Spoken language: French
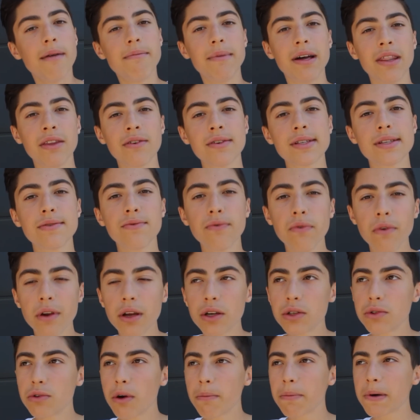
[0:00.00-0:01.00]
Maintenant, si vous
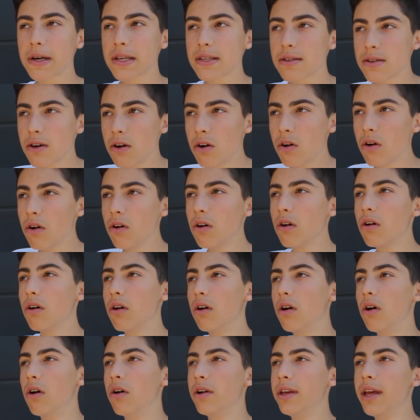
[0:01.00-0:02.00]
voulez que je sois présent, il
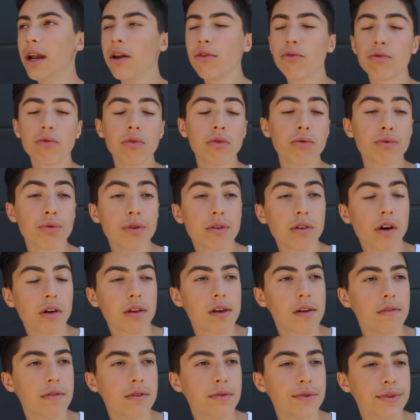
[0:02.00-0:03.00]
euh, y a le compte Twitter de
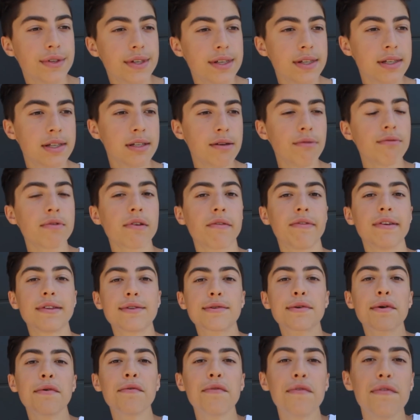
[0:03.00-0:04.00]
la Vidéo City, vous en faites
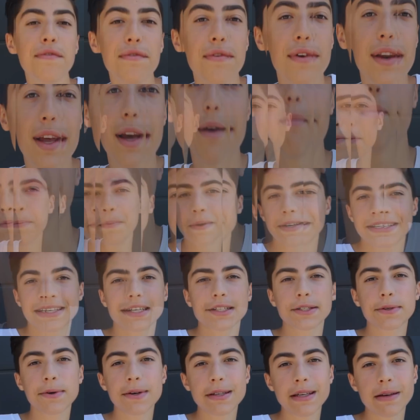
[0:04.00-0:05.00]
ce que vous voulez. Le
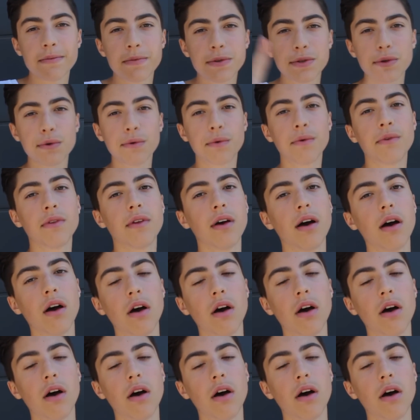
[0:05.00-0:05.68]
passage troisième seconde.